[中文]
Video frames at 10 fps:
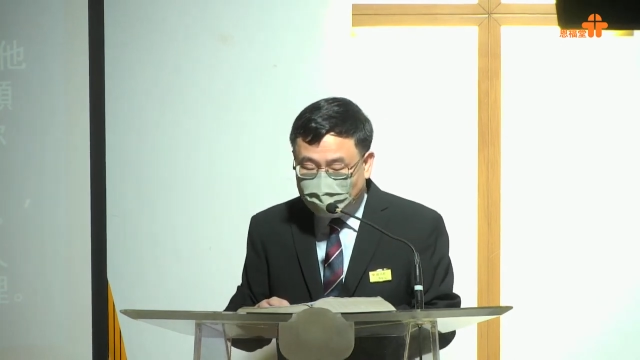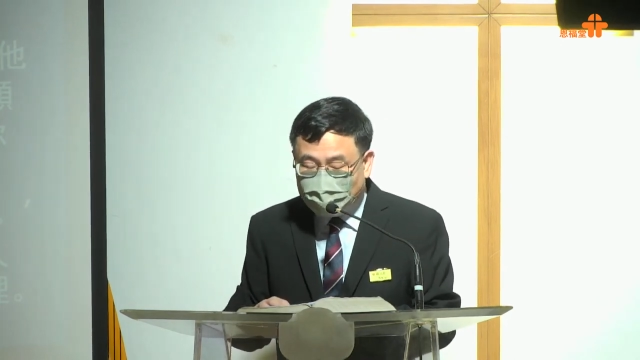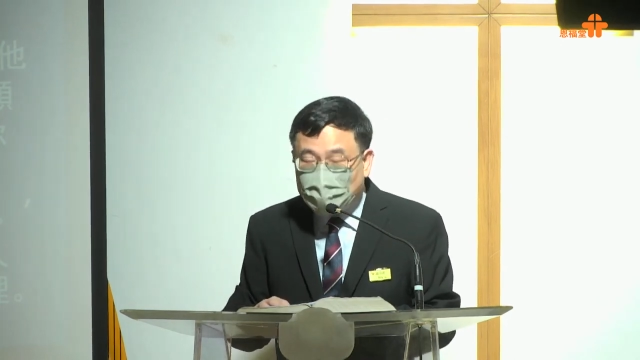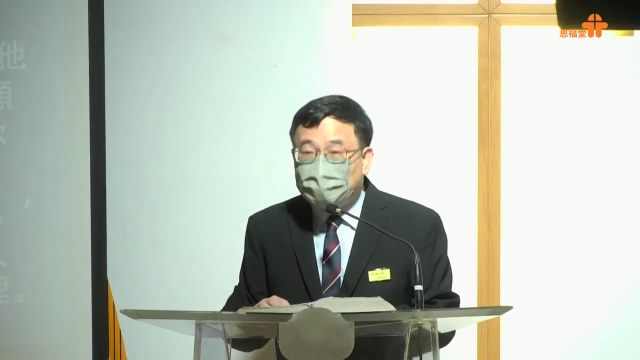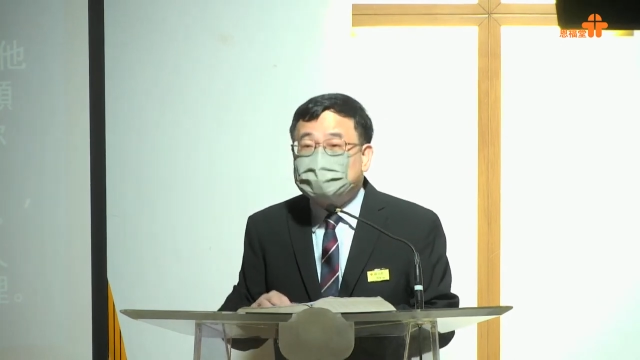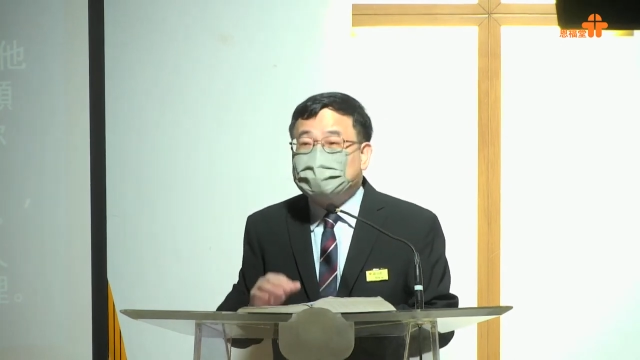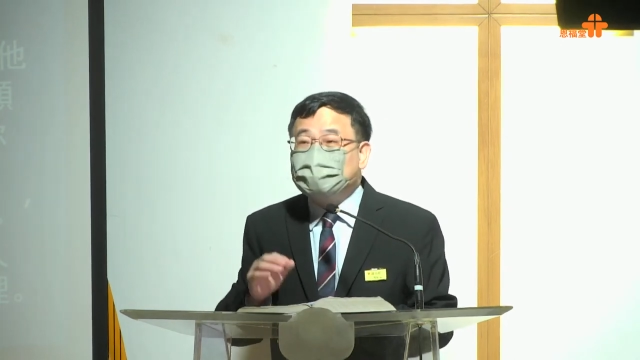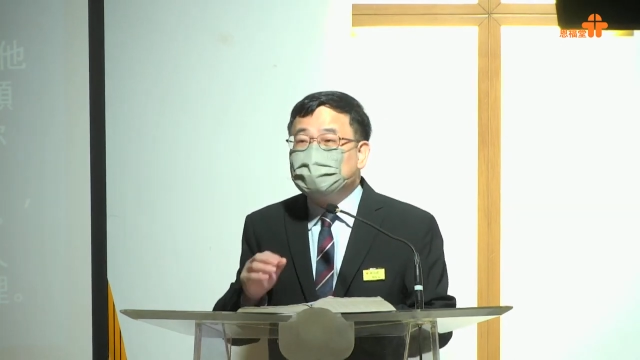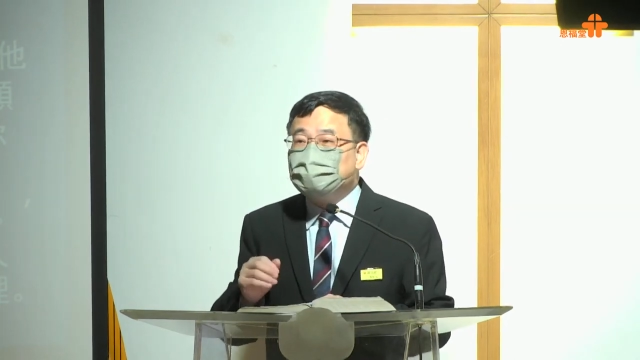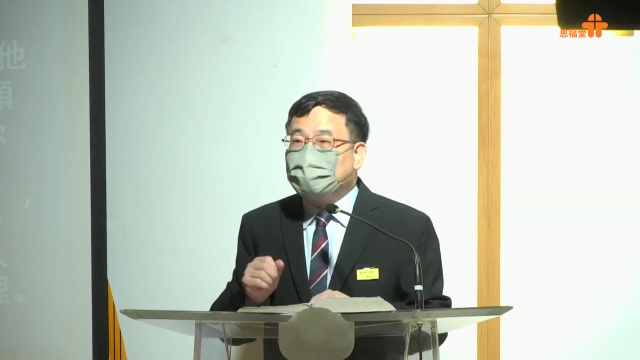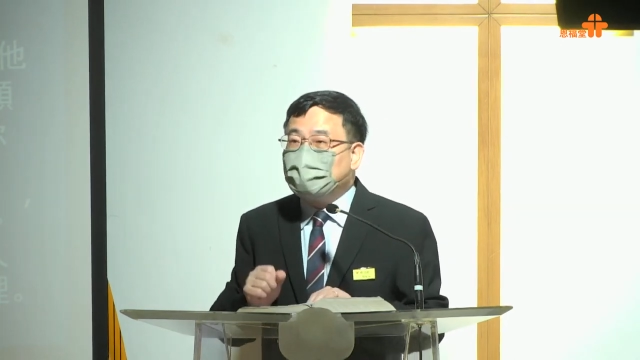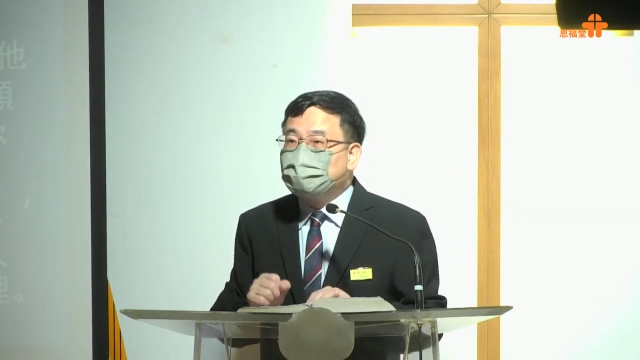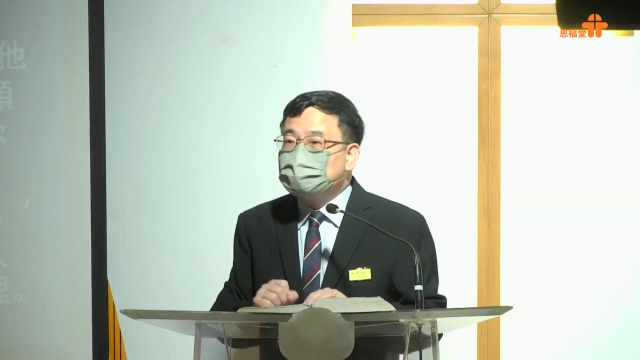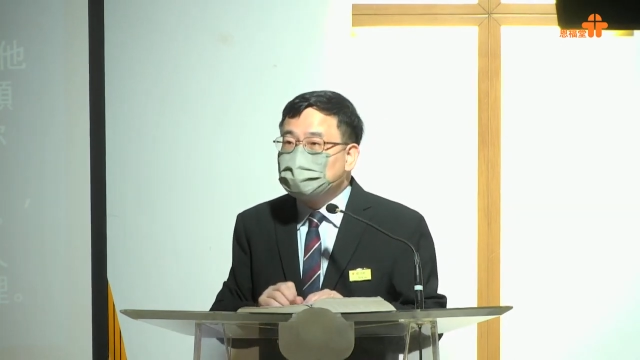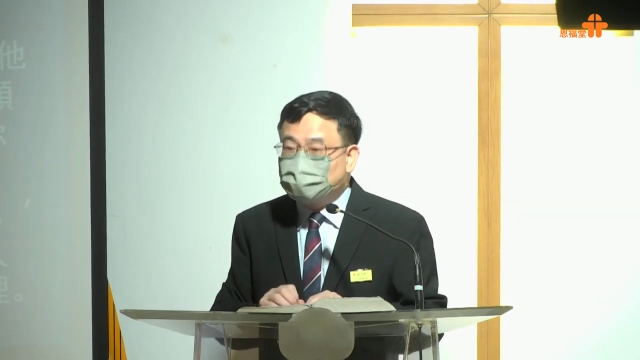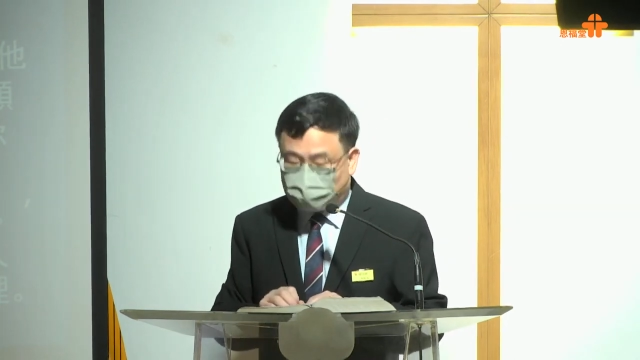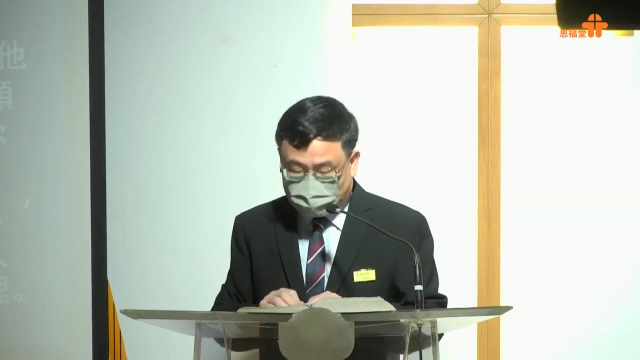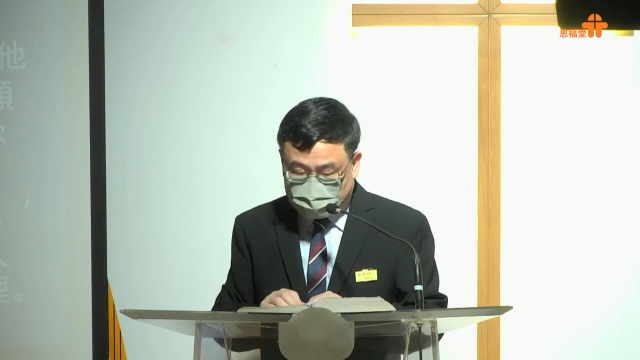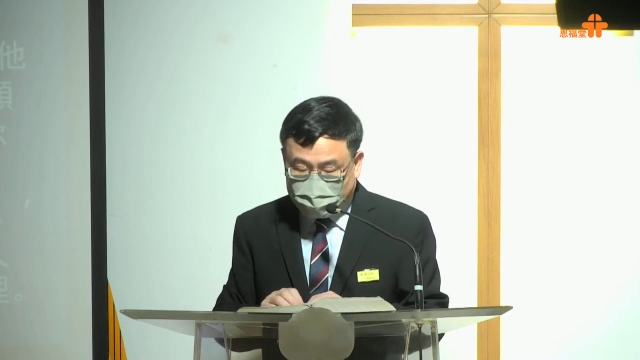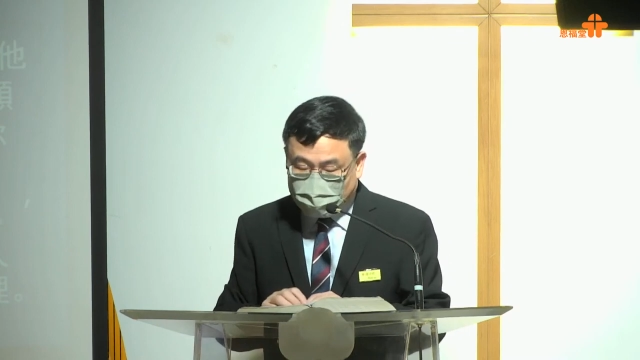我们当然巴不得主
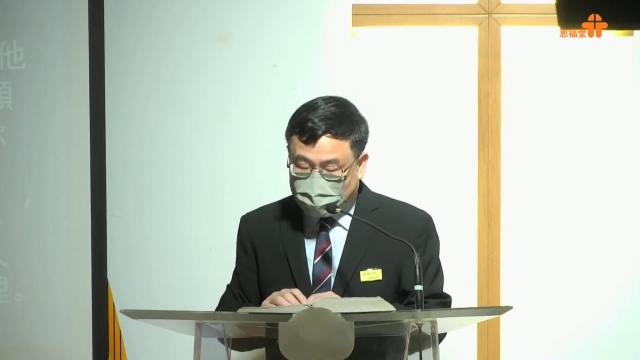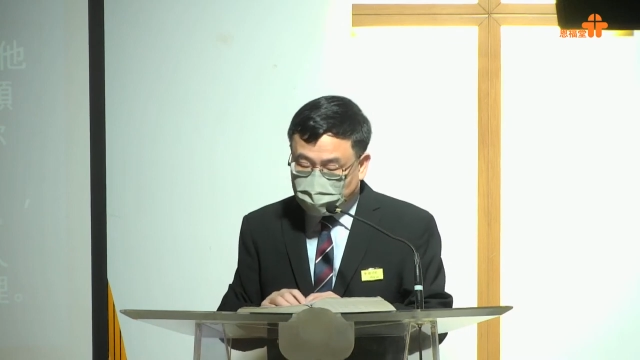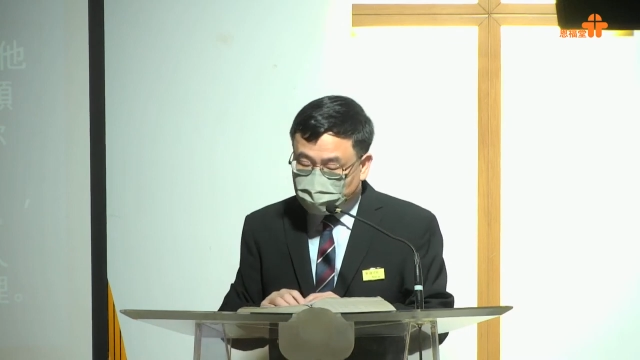再来，